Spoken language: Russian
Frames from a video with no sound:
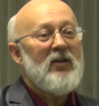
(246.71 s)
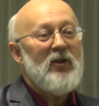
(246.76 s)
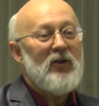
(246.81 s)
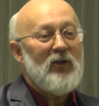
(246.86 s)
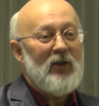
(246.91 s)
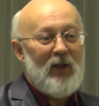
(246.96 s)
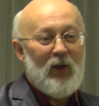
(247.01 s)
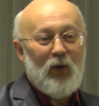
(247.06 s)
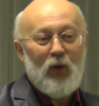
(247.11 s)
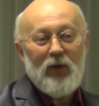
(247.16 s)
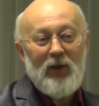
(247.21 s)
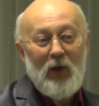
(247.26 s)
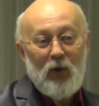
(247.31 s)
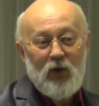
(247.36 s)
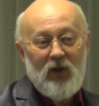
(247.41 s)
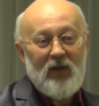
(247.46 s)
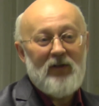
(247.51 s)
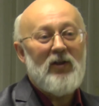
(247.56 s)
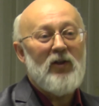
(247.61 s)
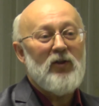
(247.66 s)
недалеко так
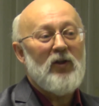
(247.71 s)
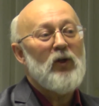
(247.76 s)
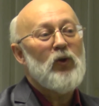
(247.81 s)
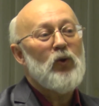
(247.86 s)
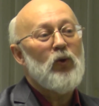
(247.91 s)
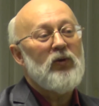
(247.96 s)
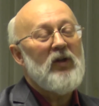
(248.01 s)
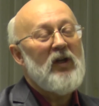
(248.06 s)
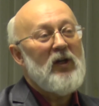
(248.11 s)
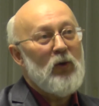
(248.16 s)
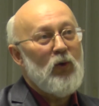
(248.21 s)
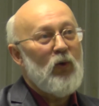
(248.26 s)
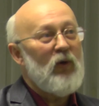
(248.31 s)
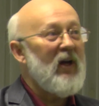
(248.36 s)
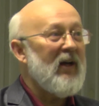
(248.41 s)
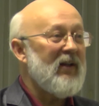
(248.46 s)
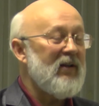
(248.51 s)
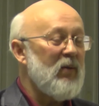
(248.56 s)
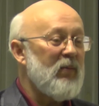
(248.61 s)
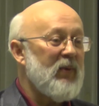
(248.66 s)
же от нас отсюда,
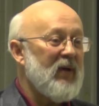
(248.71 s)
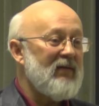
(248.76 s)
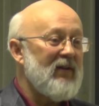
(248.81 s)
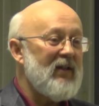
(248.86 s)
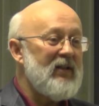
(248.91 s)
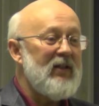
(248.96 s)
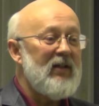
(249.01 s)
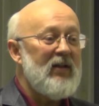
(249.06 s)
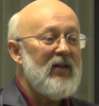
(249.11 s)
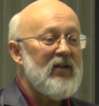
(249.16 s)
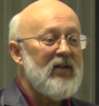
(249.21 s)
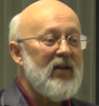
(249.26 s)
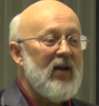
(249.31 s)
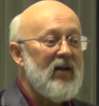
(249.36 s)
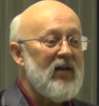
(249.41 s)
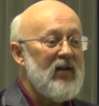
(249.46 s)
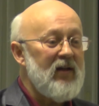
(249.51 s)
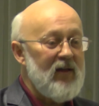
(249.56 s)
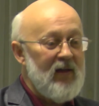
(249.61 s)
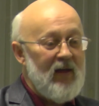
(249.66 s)
регулярно проводились
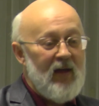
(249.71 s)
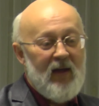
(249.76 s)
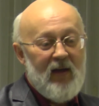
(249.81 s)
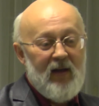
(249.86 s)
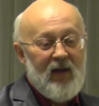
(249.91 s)
торги,